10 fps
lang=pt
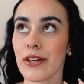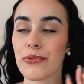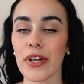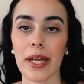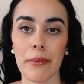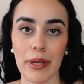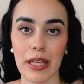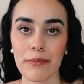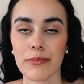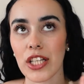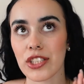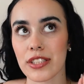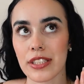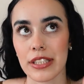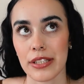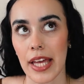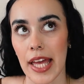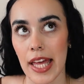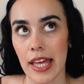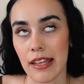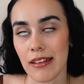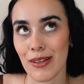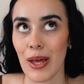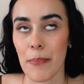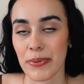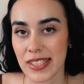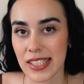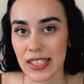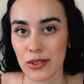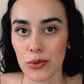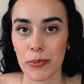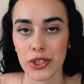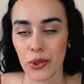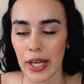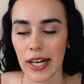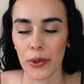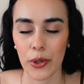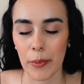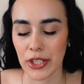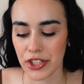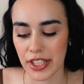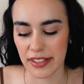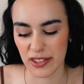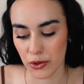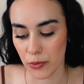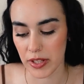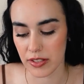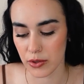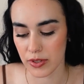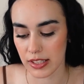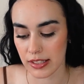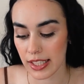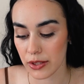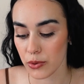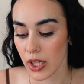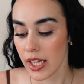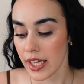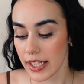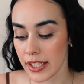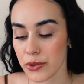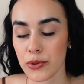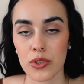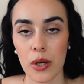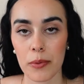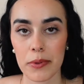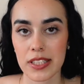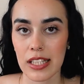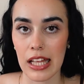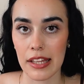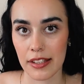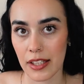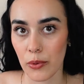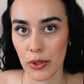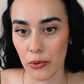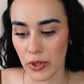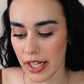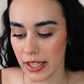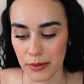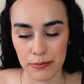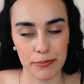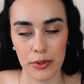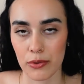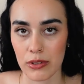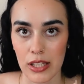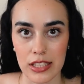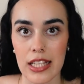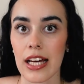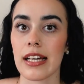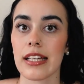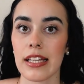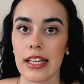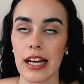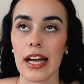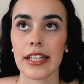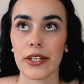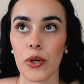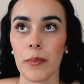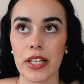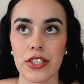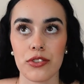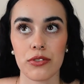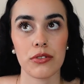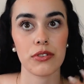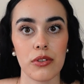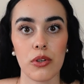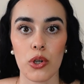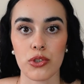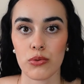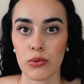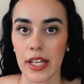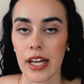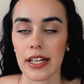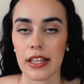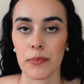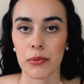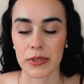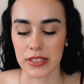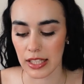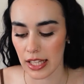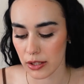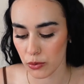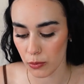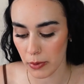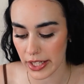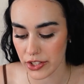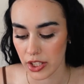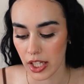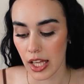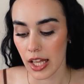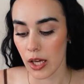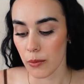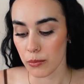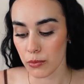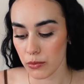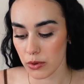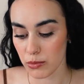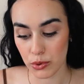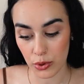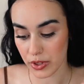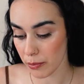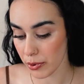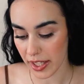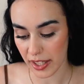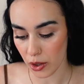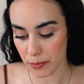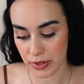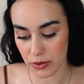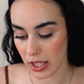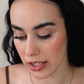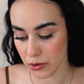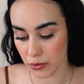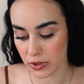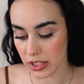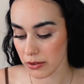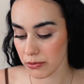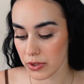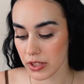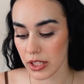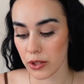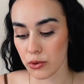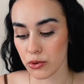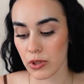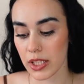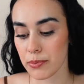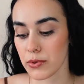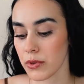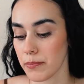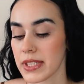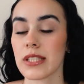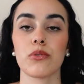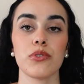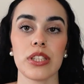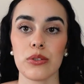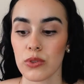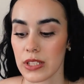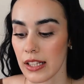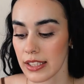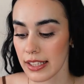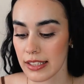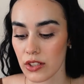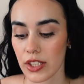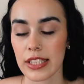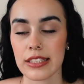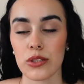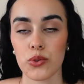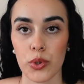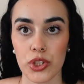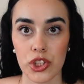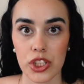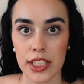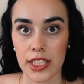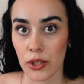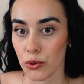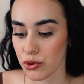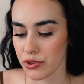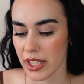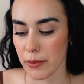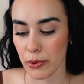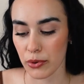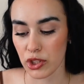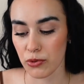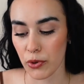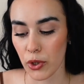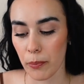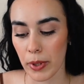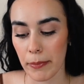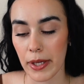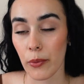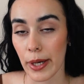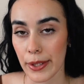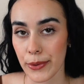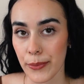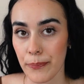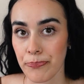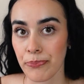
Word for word: foi QB, acho que eh, é preciso, mas não era o que eu mais queria, então não me interessou assim tanto. Introdução à publicidade, eu adorei, pronto, lá está, a área que eu mais uh, gosto é a área da publicidade e tudo mais. Mundo contemporâneo era opcional, eu não tive. Eu escolhi Psicologia Social e das Organizações e eu gostei. pronto, isto foi o primeiro ano.